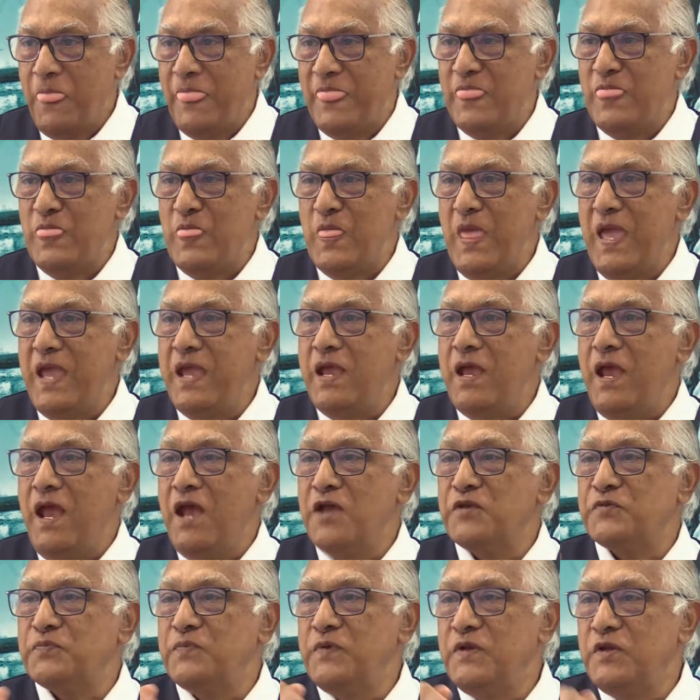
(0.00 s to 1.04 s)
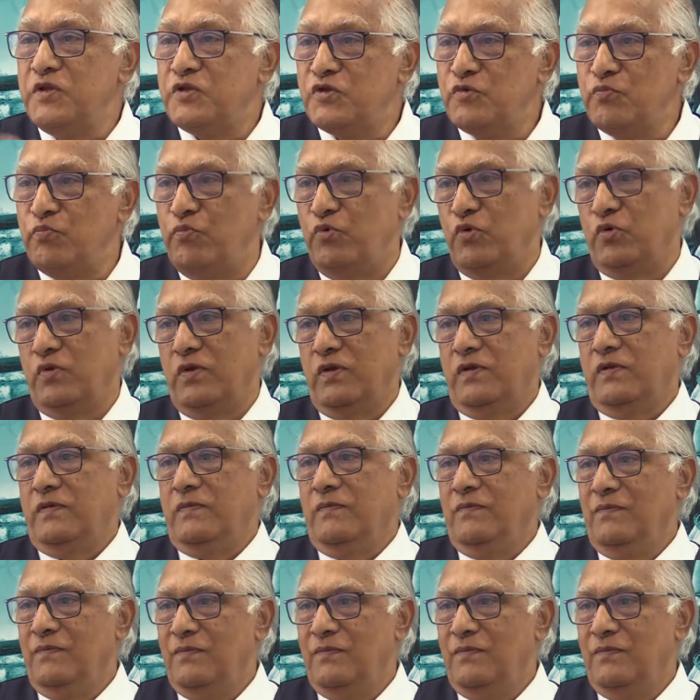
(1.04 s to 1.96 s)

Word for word: ne esprisi budur.